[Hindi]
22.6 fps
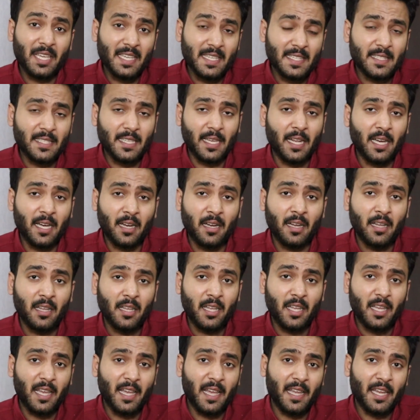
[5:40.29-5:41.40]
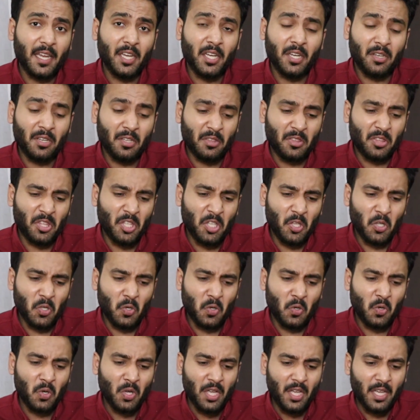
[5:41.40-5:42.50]
किस तरह इन
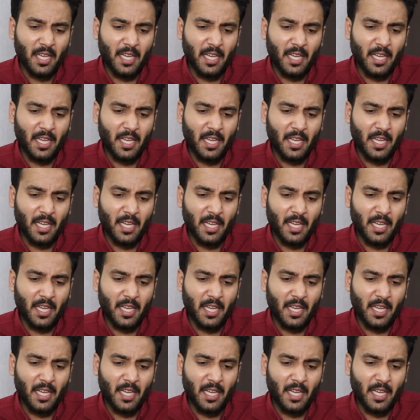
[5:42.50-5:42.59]
तीनों